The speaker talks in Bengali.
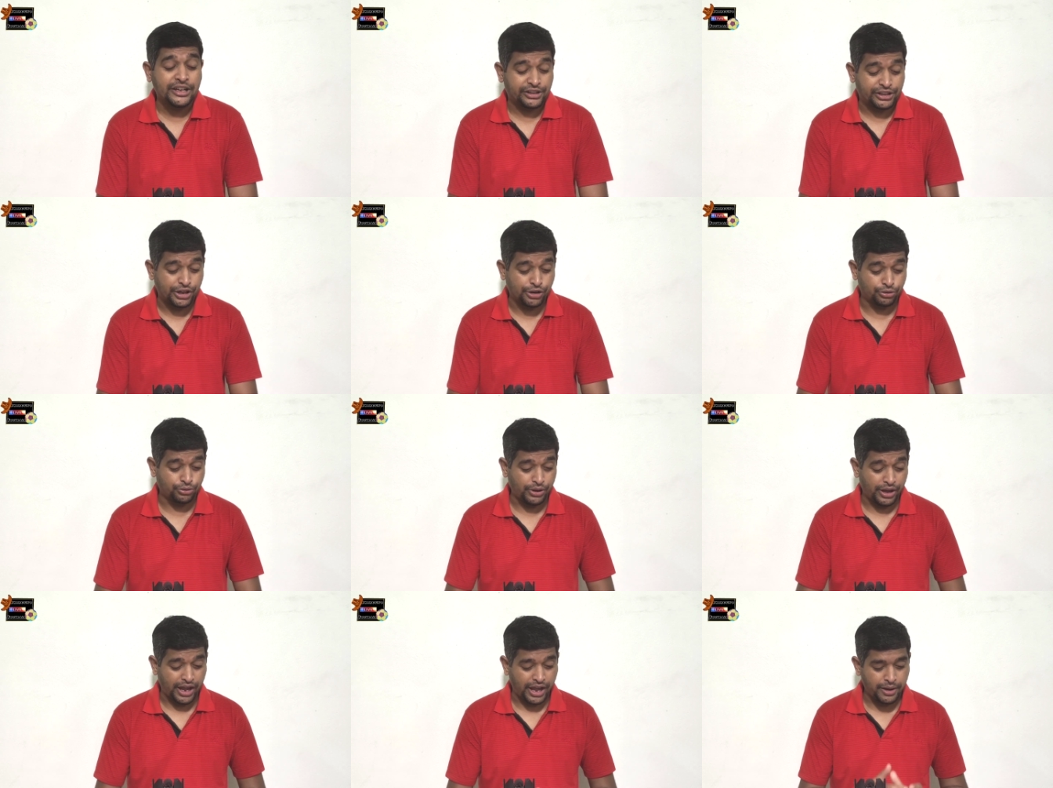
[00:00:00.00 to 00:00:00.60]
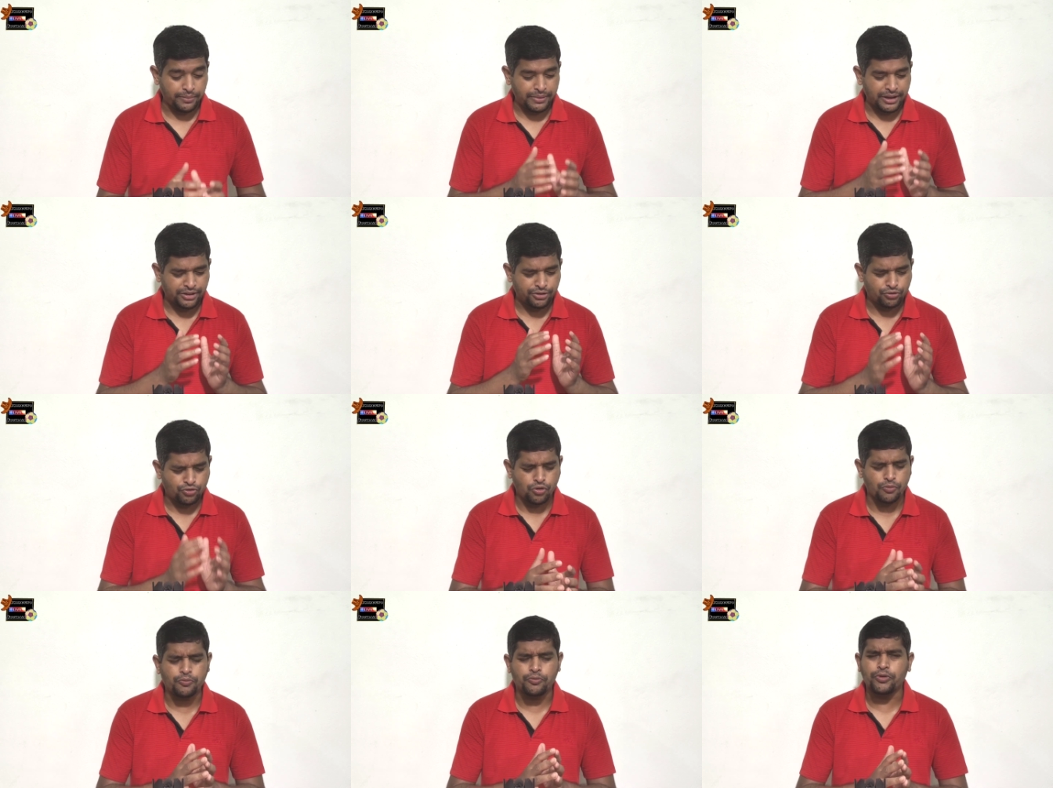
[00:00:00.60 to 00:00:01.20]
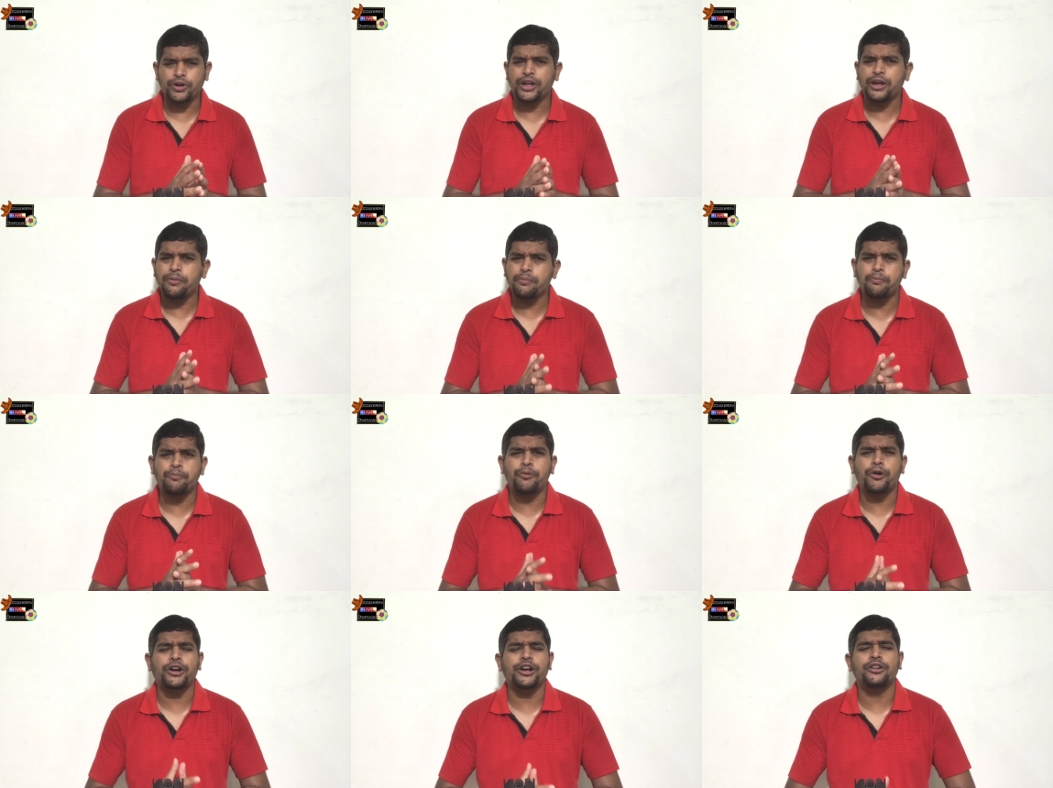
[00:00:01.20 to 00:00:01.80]
সেহেতু এই ম্যাচ খুব
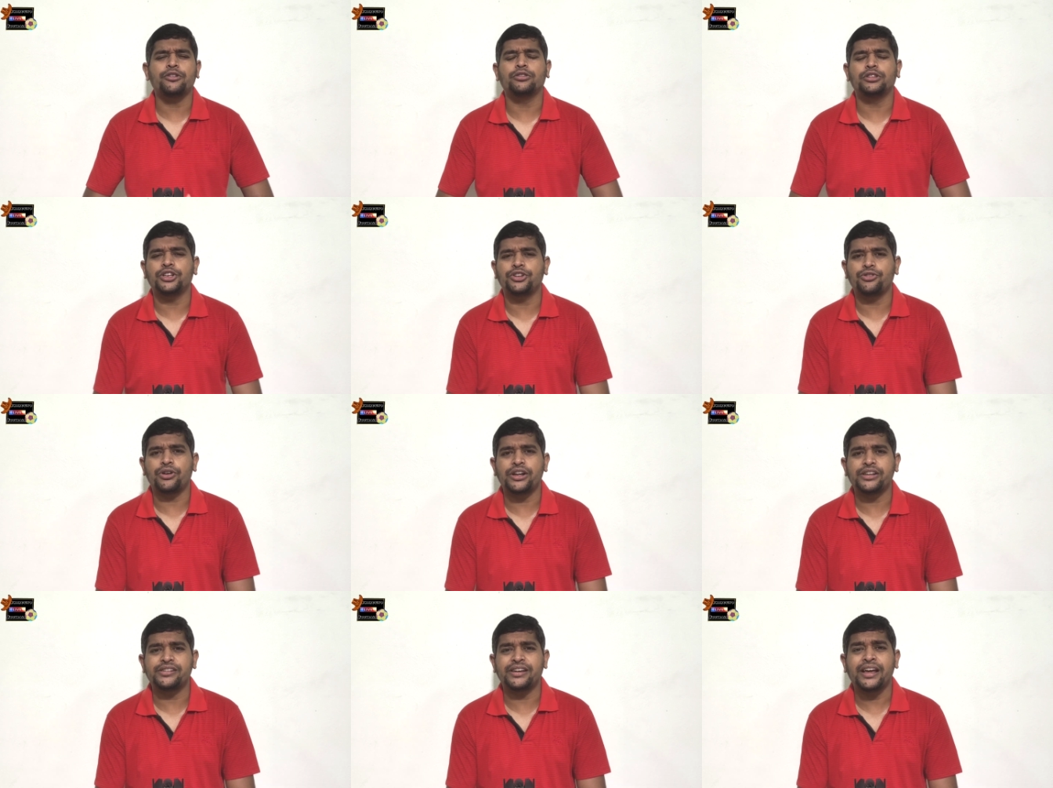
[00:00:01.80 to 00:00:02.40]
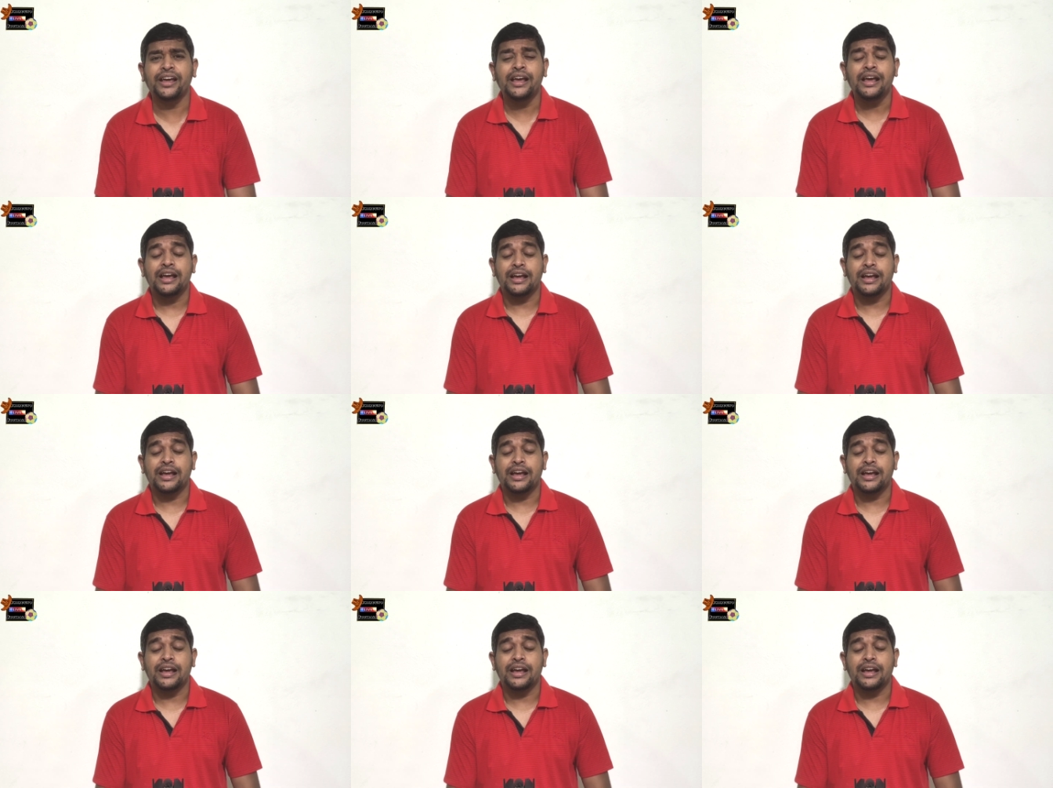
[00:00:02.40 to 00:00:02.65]
ইম্পর্টেন্ট হতে চলেছে